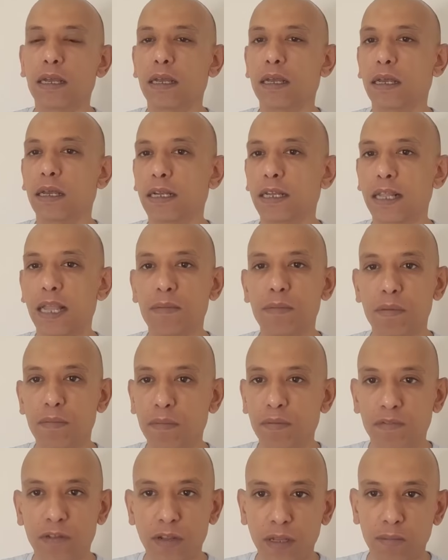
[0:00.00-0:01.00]
احنا دايما
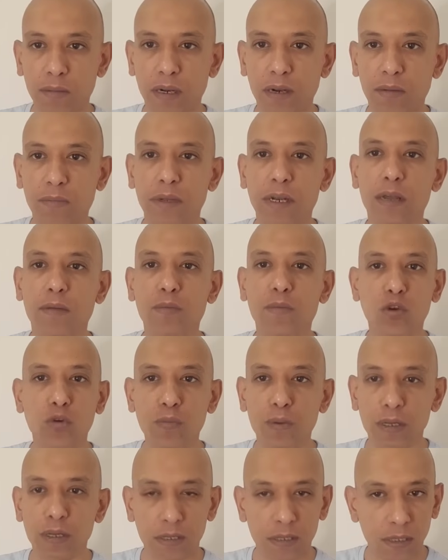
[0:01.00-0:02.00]
بفضل من ربنا
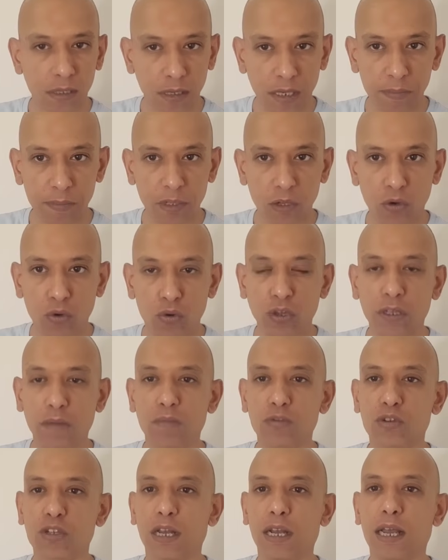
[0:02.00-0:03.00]
بنبرز قيمه القوات
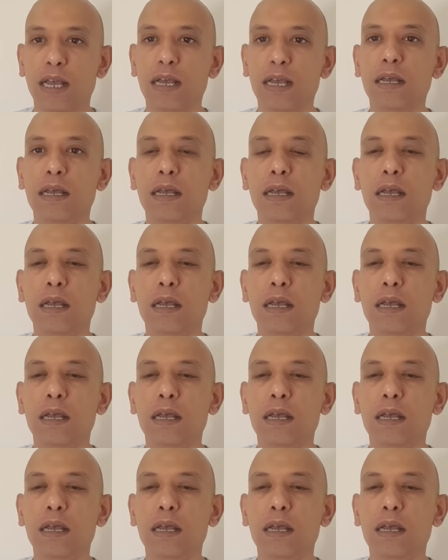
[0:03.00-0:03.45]
المسلحه